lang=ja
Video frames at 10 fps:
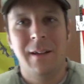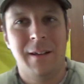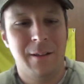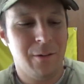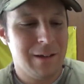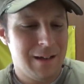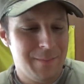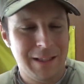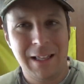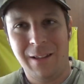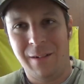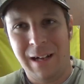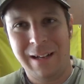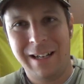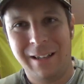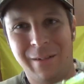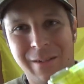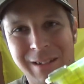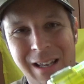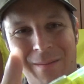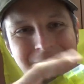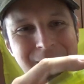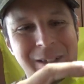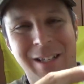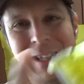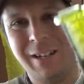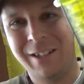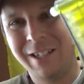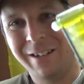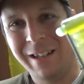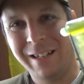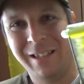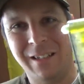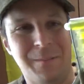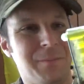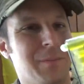動画見てとありがとうございますめっちゃ楽しいのやつ